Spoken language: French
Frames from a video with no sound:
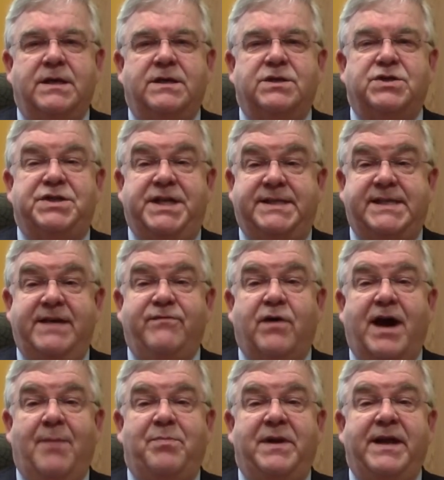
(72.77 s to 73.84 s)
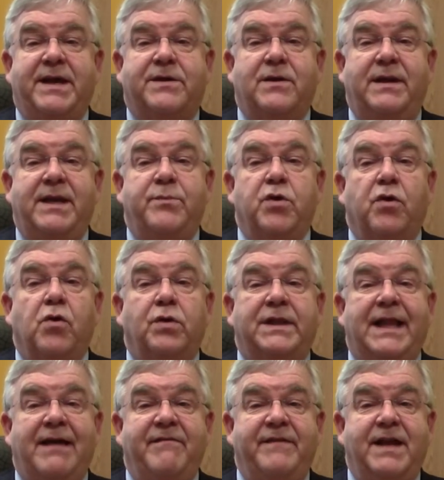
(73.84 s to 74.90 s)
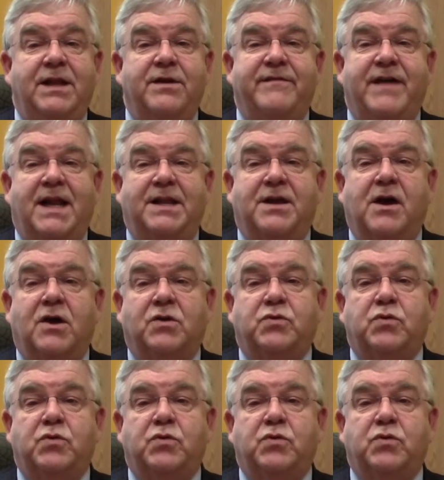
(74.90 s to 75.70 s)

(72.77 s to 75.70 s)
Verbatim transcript: Je désire vous rappeler que les bureaux de la ville de Val d'Or,